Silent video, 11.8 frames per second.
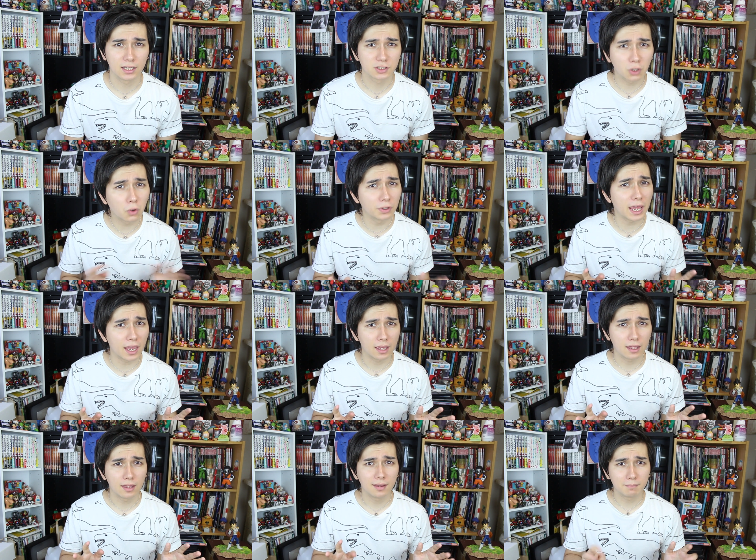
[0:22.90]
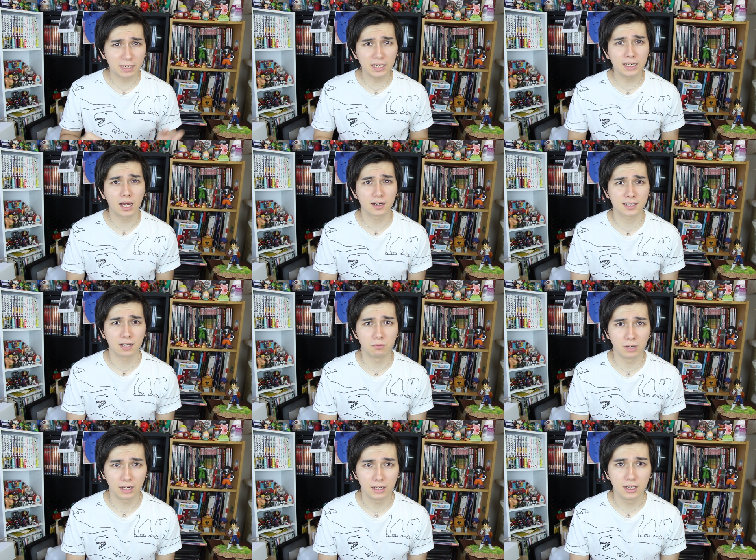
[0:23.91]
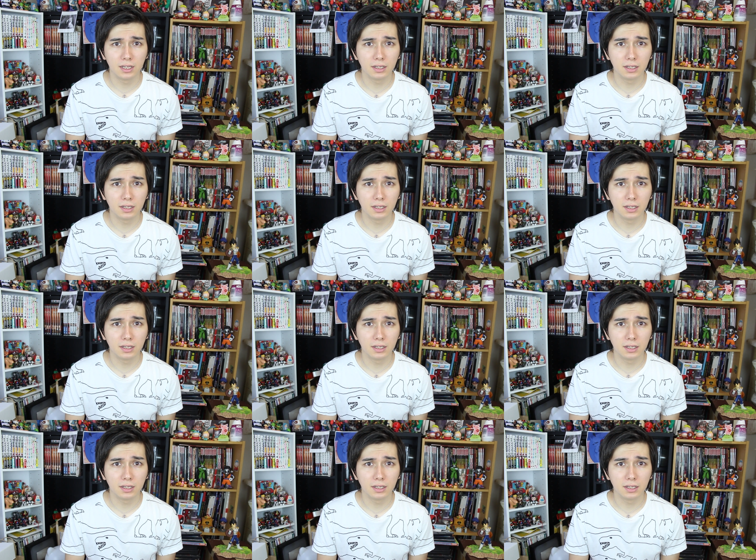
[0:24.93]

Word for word: そこで PDR さんは